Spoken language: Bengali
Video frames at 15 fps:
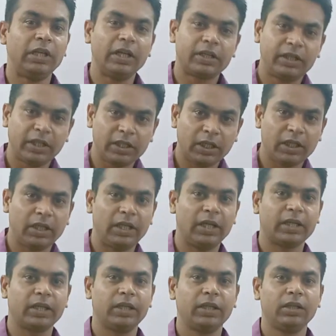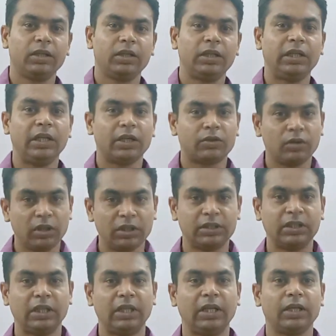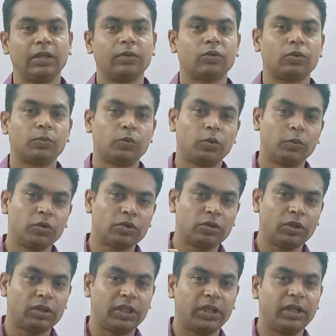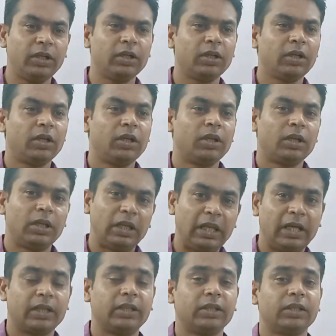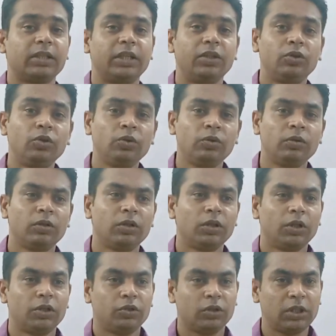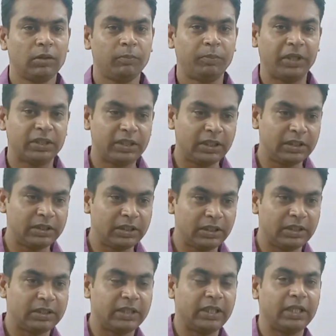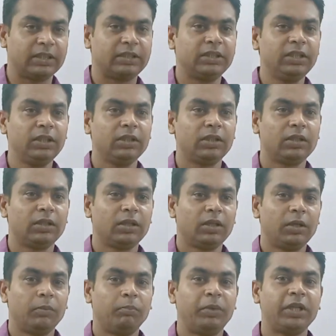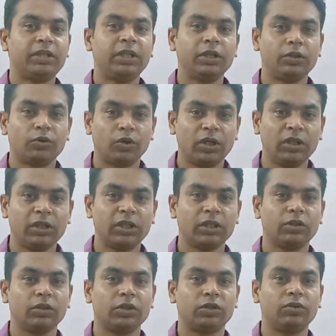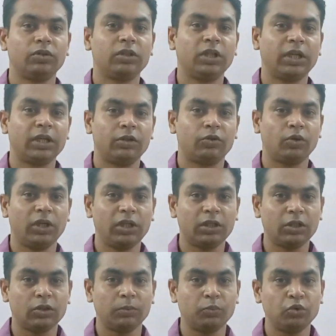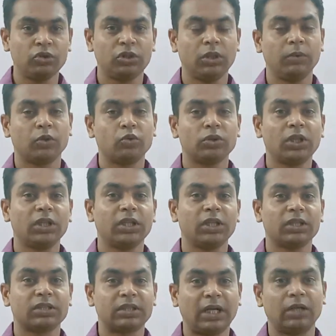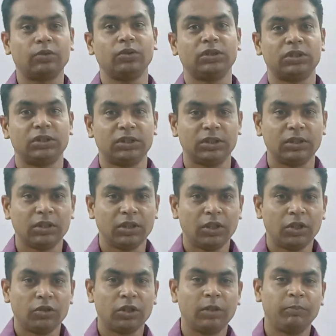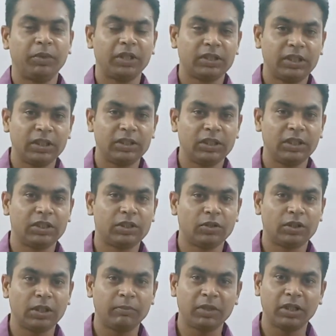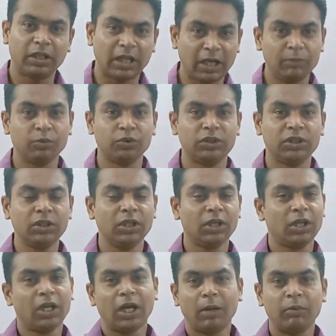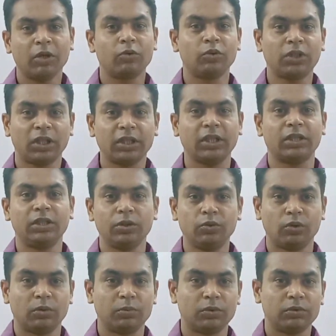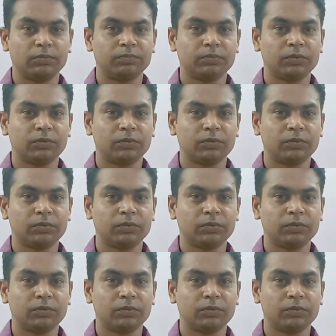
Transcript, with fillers: ইলেকট্রিক্যালের লাগে ইলেকট্রনিক্সের লাগে সমস্ত ট্রেডের লাগে কিন্তু যদি আমি বেসিক জিনিসে আসি বেসিক ড্রয়িং থেকে যদি শুরু করি আগে ড্রয়িংটা তো বুঝতে হবে কোথা থেকে স্টার্ট হচ্ছে যদি বেসিক জিনিসটা যদি আমরা না বুঝি আমরা কোথা থেকে কি করব।